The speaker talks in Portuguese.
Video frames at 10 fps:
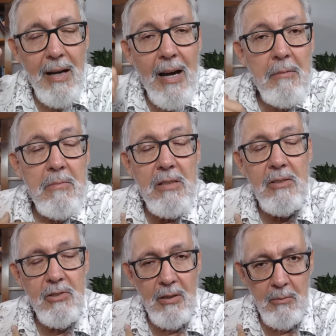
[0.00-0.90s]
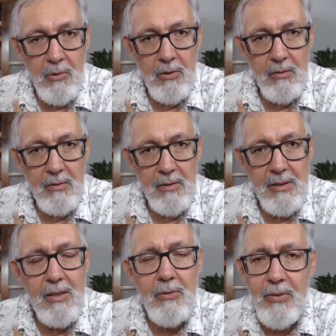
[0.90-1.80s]
A mim chamou.
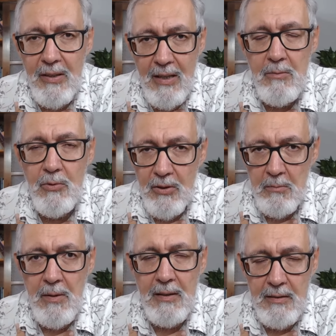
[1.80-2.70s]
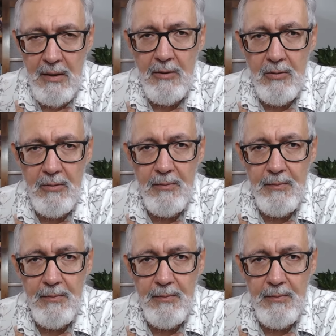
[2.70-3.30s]
E eu fiquei muito impactado.